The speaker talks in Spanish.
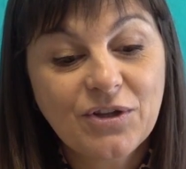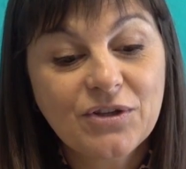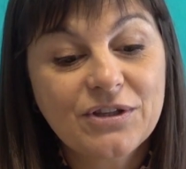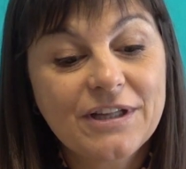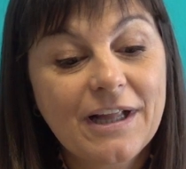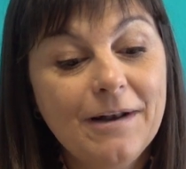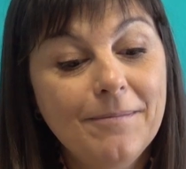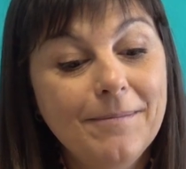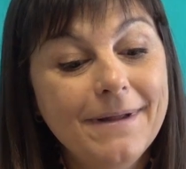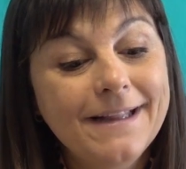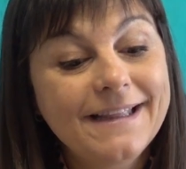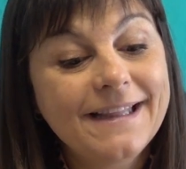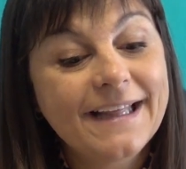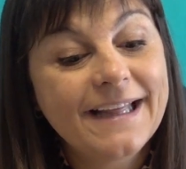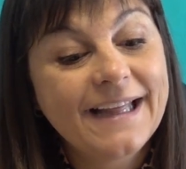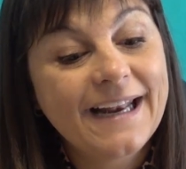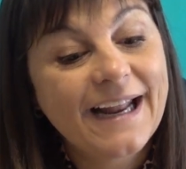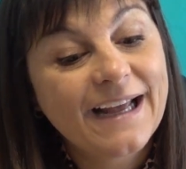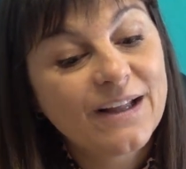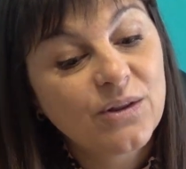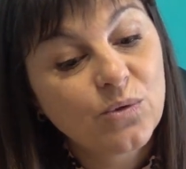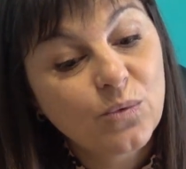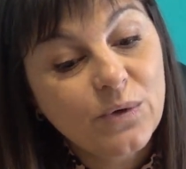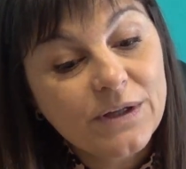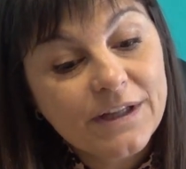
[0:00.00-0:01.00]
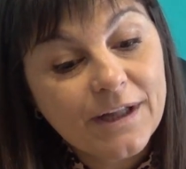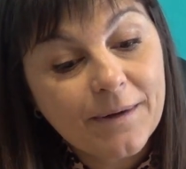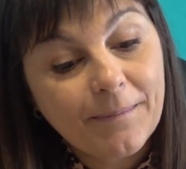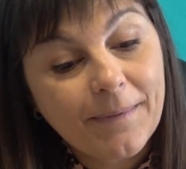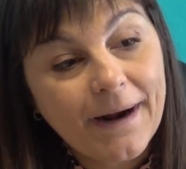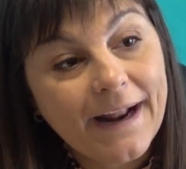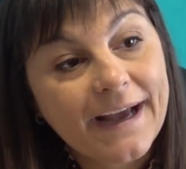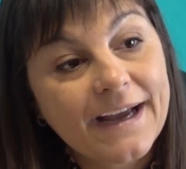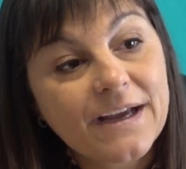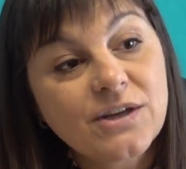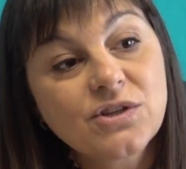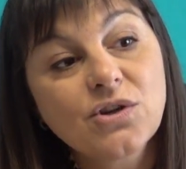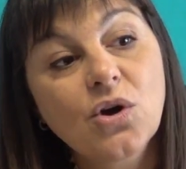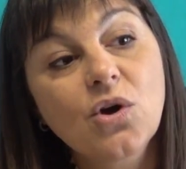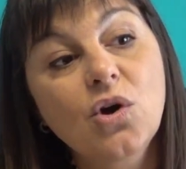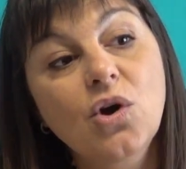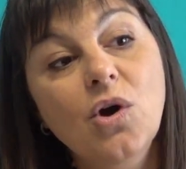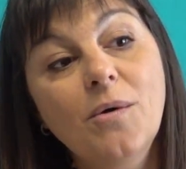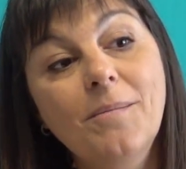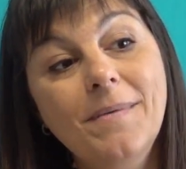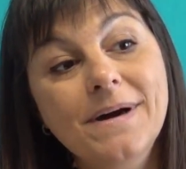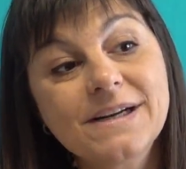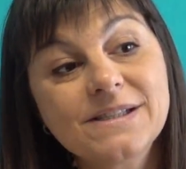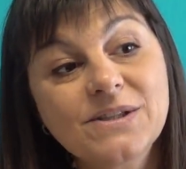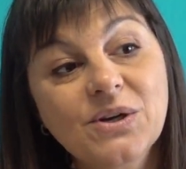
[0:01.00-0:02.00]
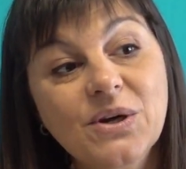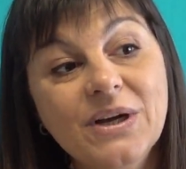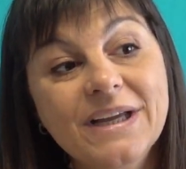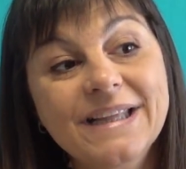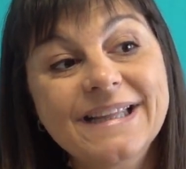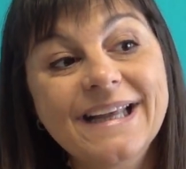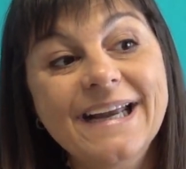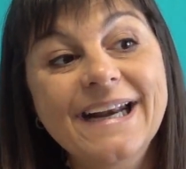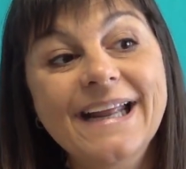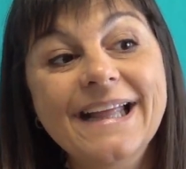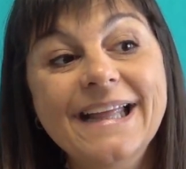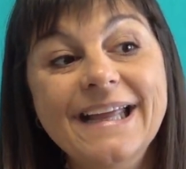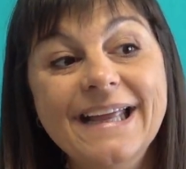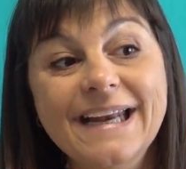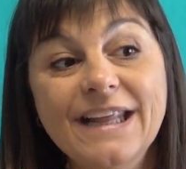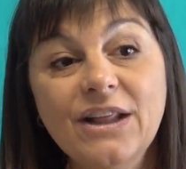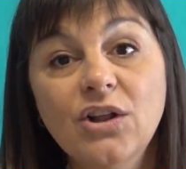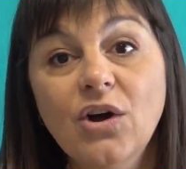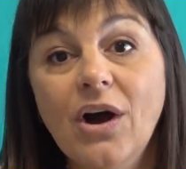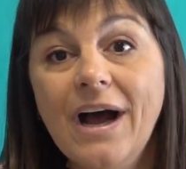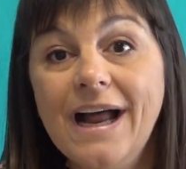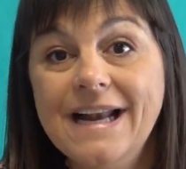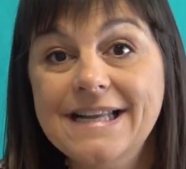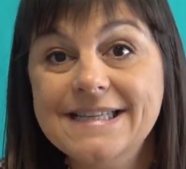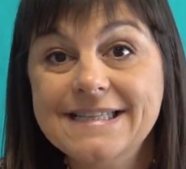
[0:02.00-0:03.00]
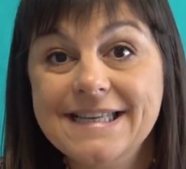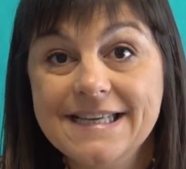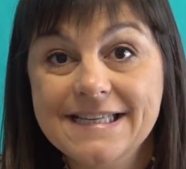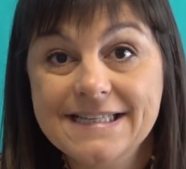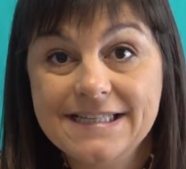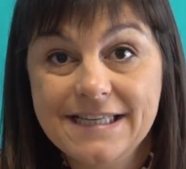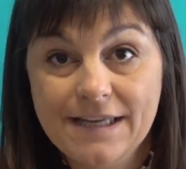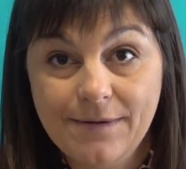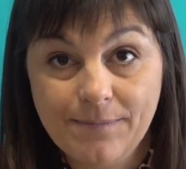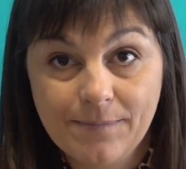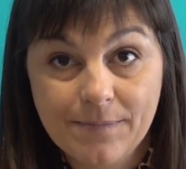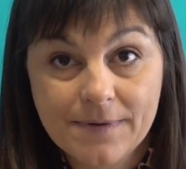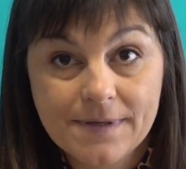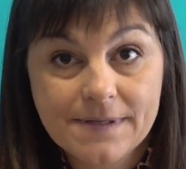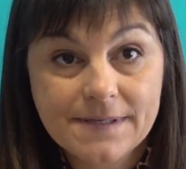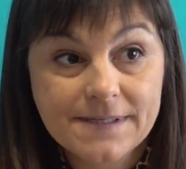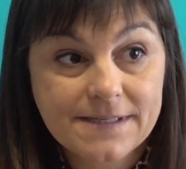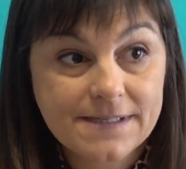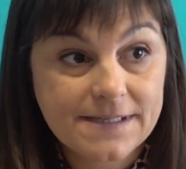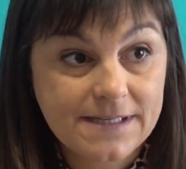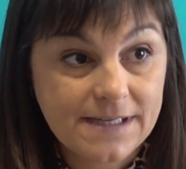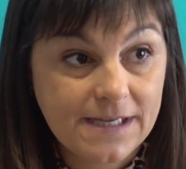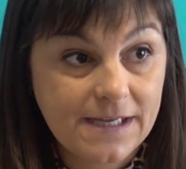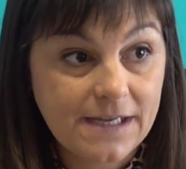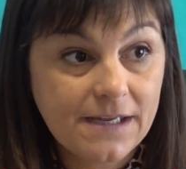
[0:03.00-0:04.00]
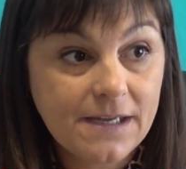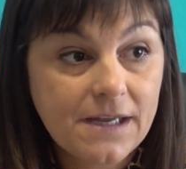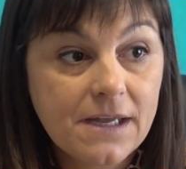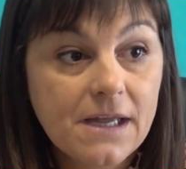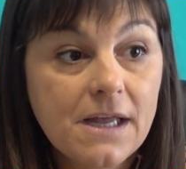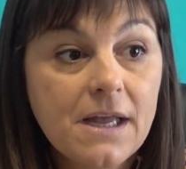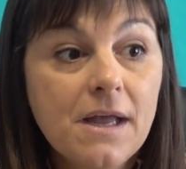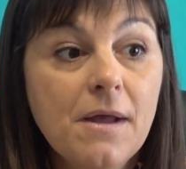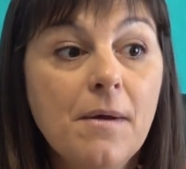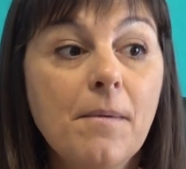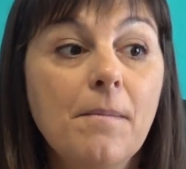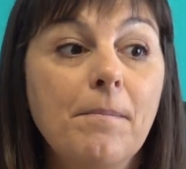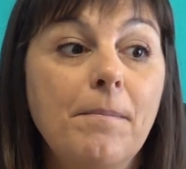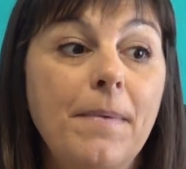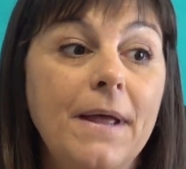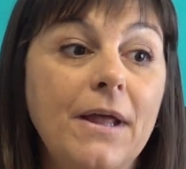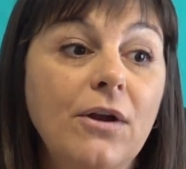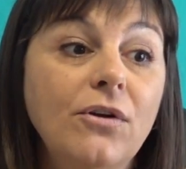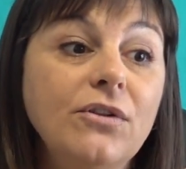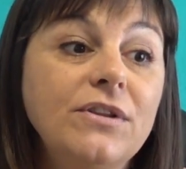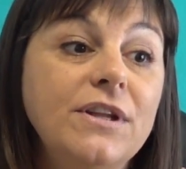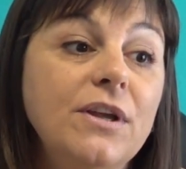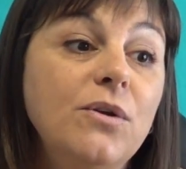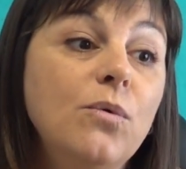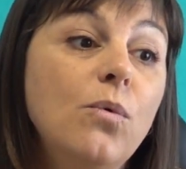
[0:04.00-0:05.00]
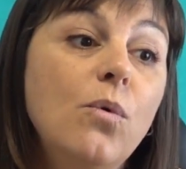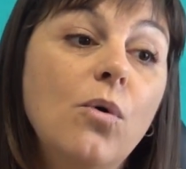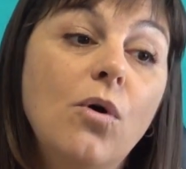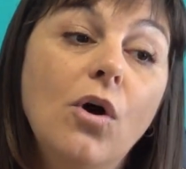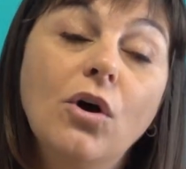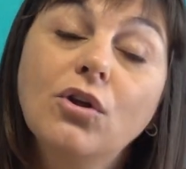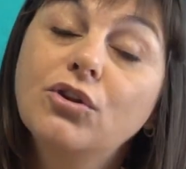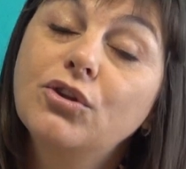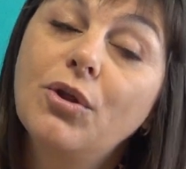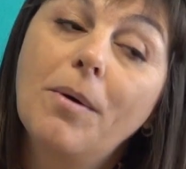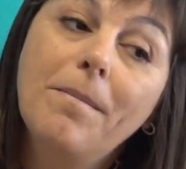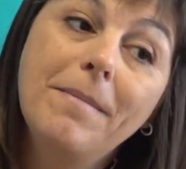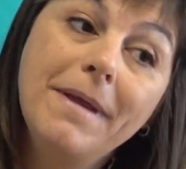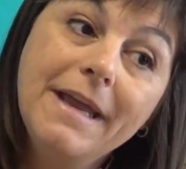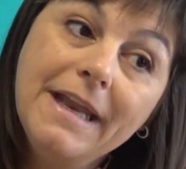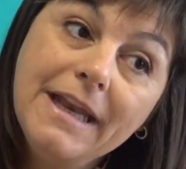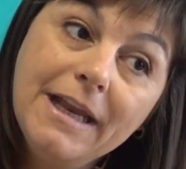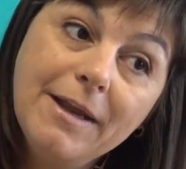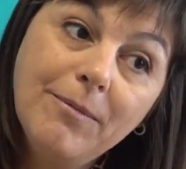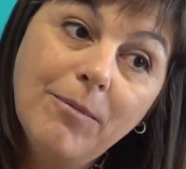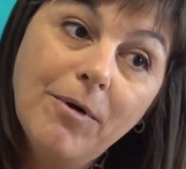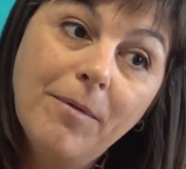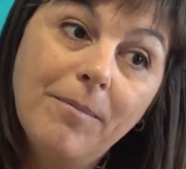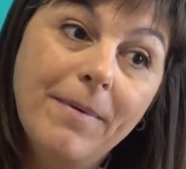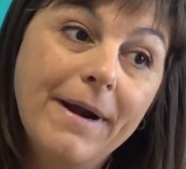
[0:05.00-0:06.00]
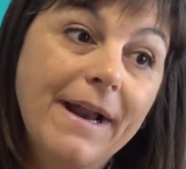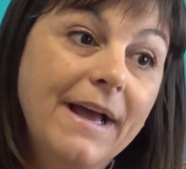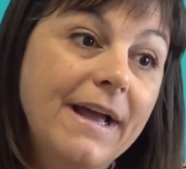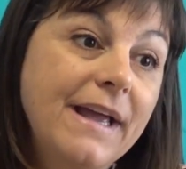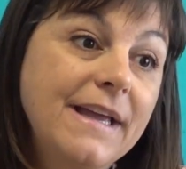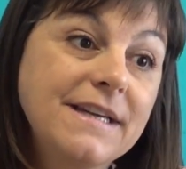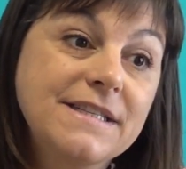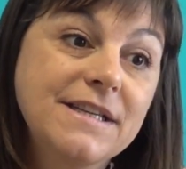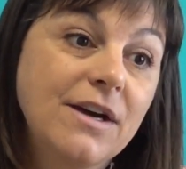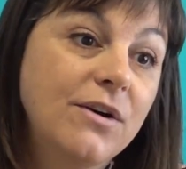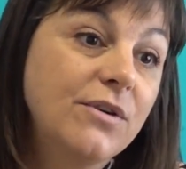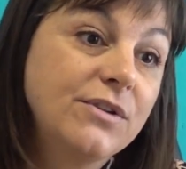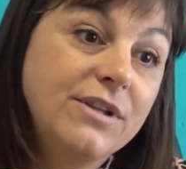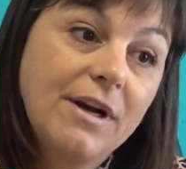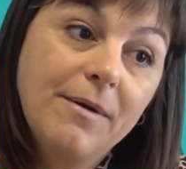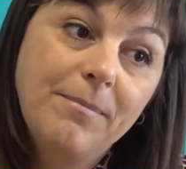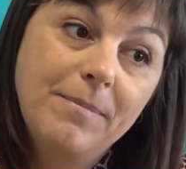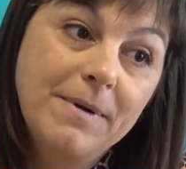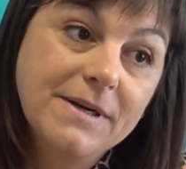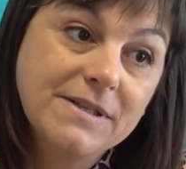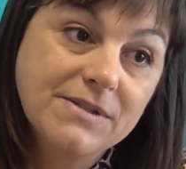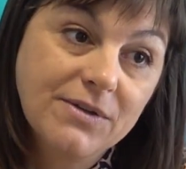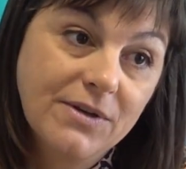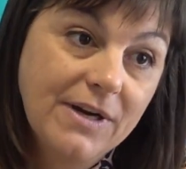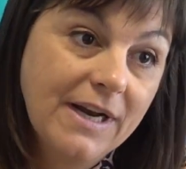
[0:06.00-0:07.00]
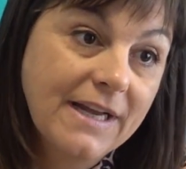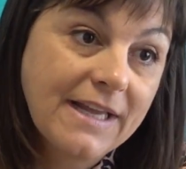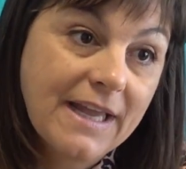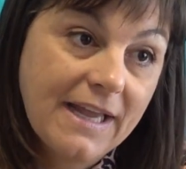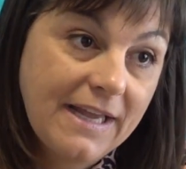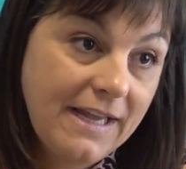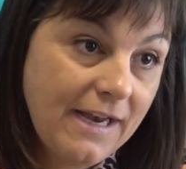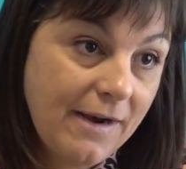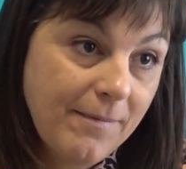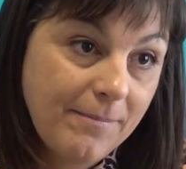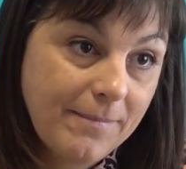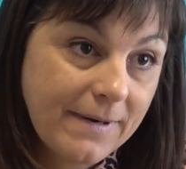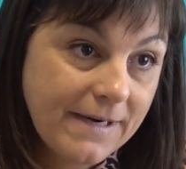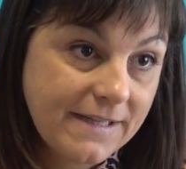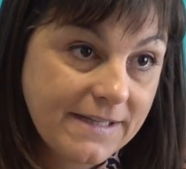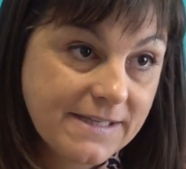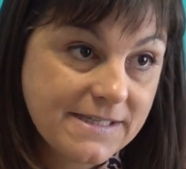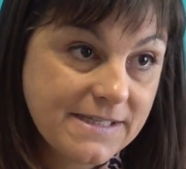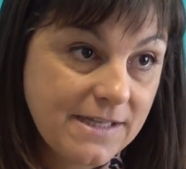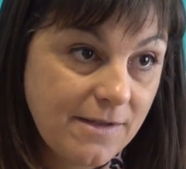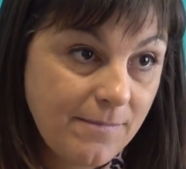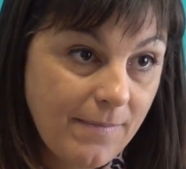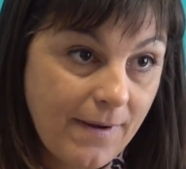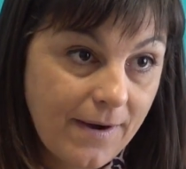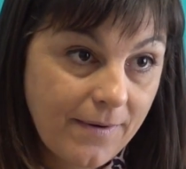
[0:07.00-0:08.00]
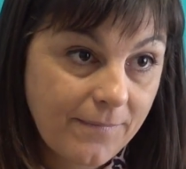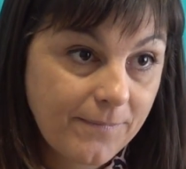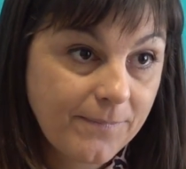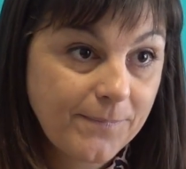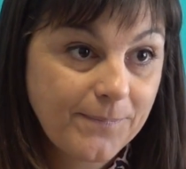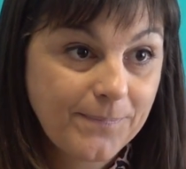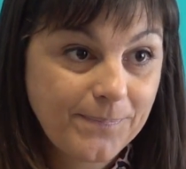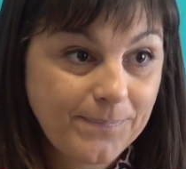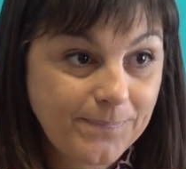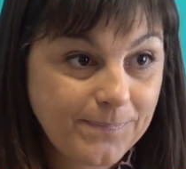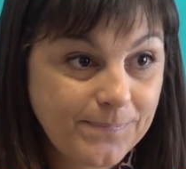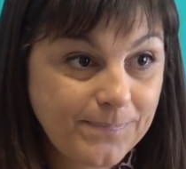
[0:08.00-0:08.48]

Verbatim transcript: totalmente gratuita para aquellos comercios que están adheridos al CECIP, ¿sí? pero tiene un costo mínimo para aquellas otras personas que quieran participar.